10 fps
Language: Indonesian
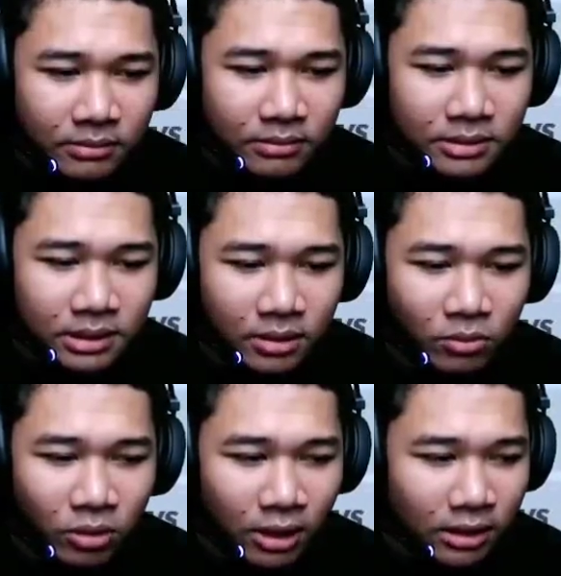bisa
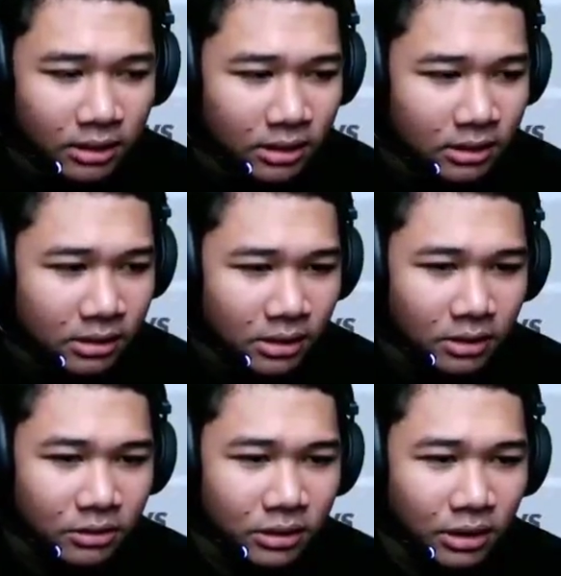ngebukanya.
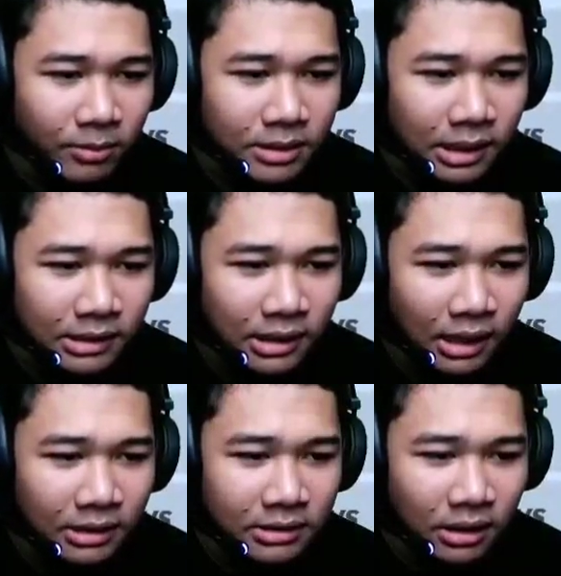Terus kita bisa
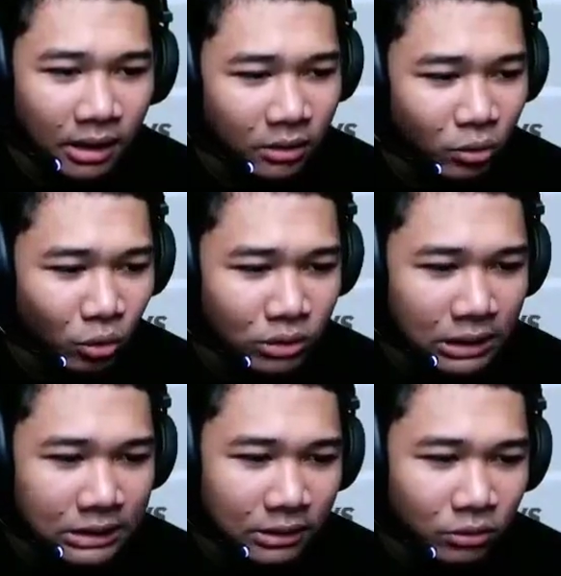salah uh, dukung
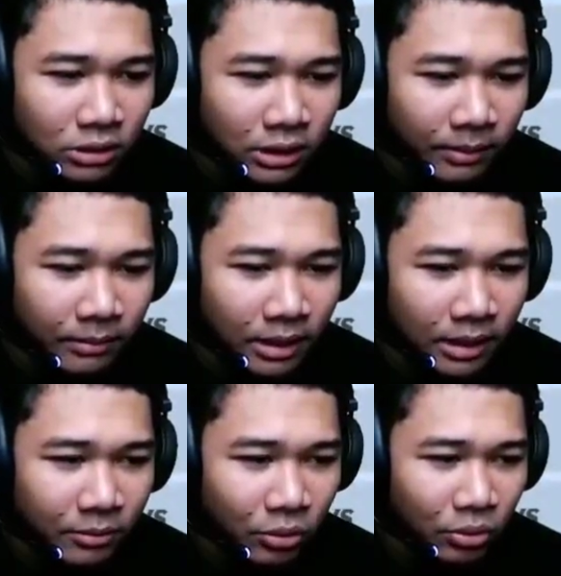salah satu tim.
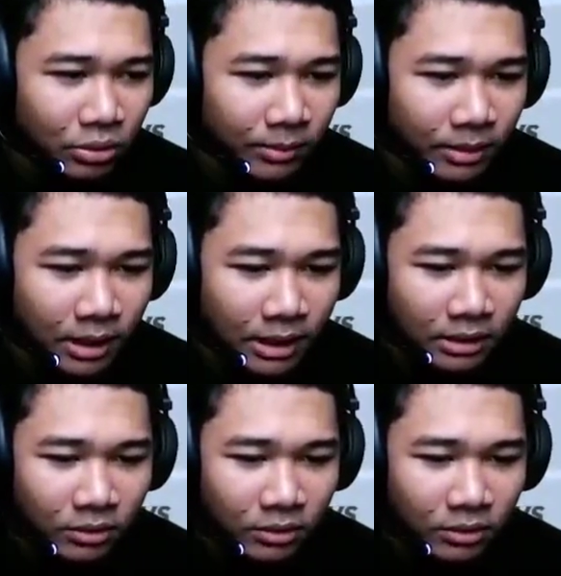Kalian mau tim kanan atau